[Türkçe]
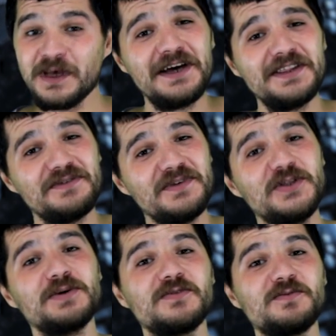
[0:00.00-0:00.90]
Ayrıca
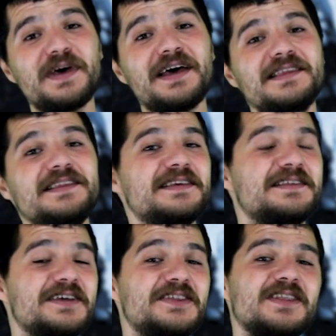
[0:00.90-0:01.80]
videomuzu
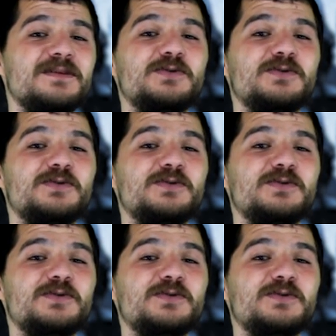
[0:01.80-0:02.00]
beğendiyseniz aşağıda